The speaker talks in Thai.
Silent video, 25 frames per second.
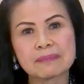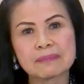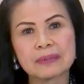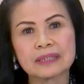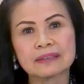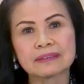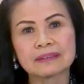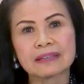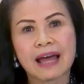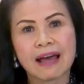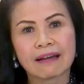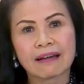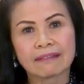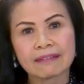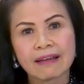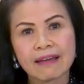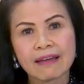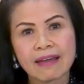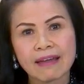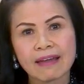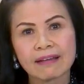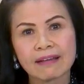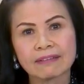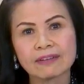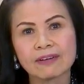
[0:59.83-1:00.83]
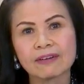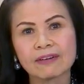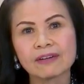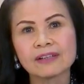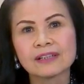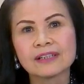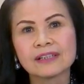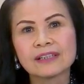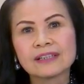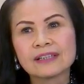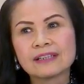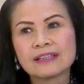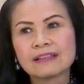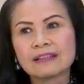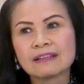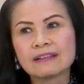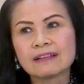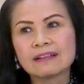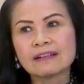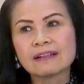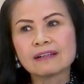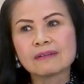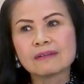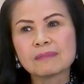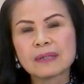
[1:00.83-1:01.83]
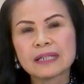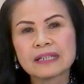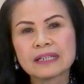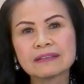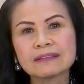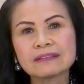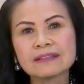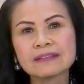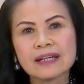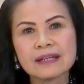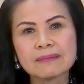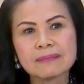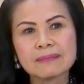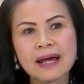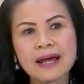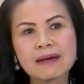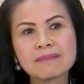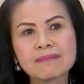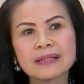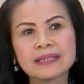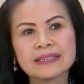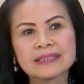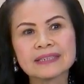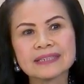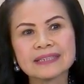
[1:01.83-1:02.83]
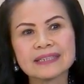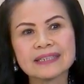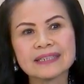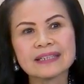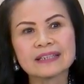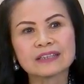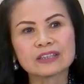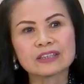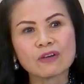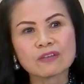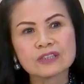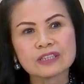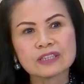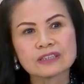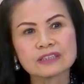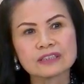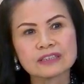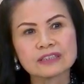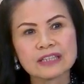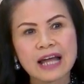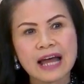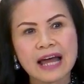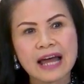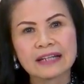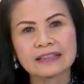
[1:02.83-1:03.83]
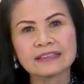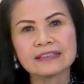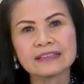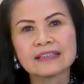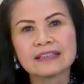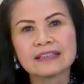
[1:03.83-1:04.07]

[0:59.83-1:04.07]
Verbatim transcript: ๆ มันตากแดดเนาะมันเหนื่อยมากบางทีต้องสื่อสาร